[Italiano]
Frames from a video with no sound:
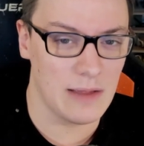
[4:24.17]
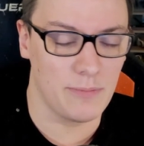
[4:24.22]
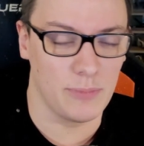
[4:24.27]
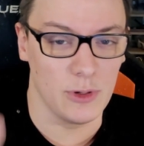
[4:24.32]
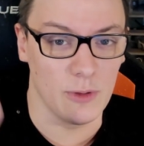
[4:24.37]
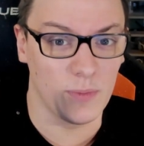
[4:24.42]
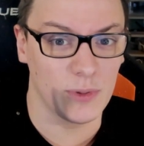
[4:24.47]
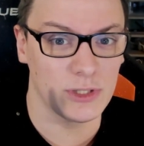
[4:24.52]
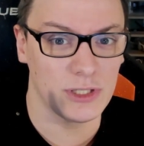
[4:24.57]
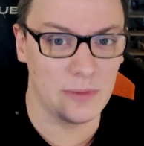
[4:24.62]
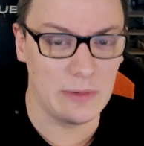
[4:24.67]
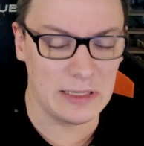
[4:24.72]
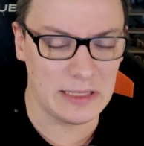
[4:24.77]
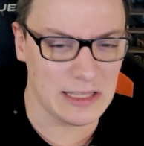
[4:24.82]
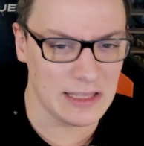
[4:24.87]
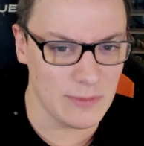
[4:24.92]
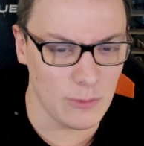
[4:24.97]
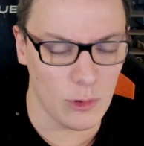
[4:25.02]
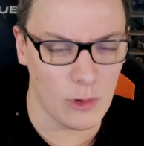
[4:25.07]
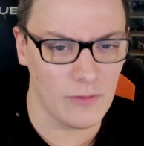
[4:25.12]
più possibilità
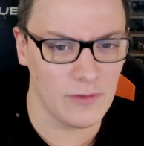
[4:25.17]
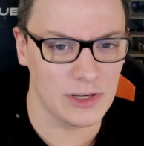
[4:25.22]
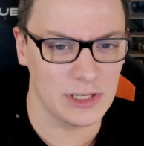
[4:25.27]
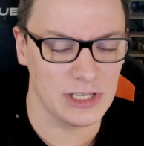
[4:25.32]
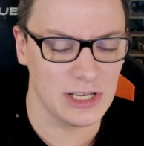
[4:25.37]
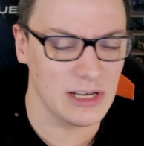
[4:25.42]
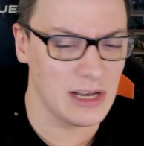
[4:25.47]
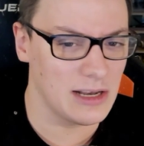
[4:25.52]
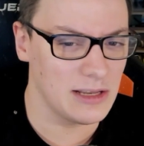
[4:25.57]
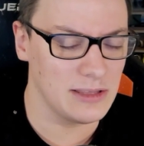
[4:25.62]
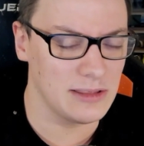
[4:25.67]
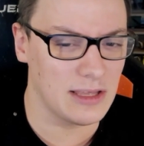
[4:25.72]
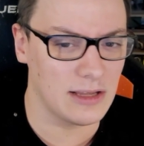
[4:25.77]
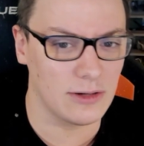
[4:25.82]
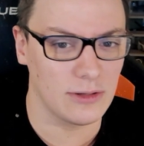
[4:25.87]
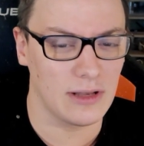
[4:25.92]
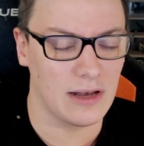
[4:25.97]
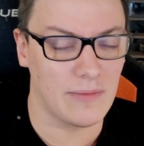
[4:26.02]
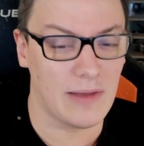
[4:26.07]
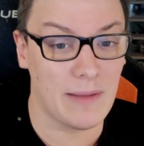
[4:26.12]
di muoversi
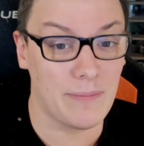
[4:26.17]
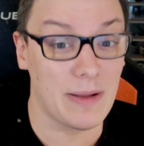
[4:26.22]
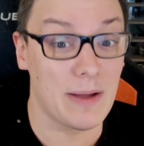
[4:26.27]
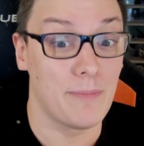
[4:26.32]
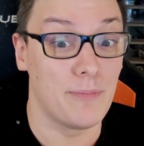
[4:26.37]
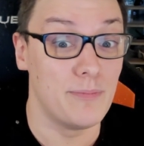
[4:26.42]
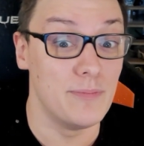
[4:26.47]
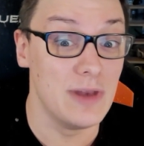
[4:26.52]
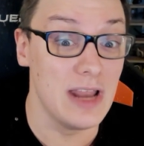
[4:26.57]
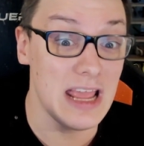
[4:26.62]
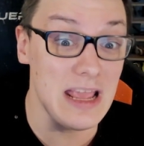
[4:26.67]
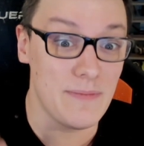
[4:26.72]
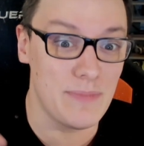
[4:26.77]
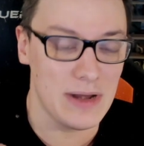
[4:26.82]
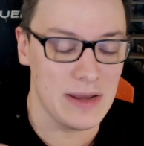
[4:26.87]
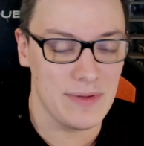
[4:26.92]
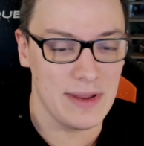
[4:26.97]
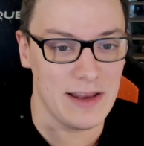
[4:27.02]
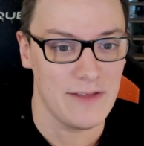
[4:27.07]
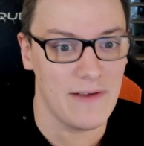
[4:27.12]
all'interno della mappa nei
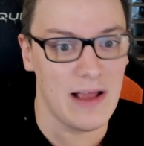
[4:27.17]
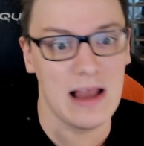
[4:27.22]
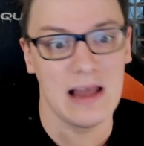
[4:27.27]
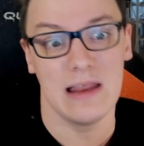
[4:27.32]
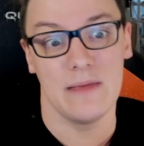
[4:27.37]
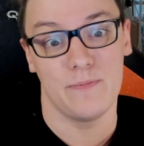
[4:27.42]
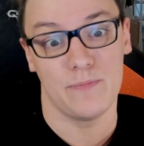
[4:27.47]
primi livelli,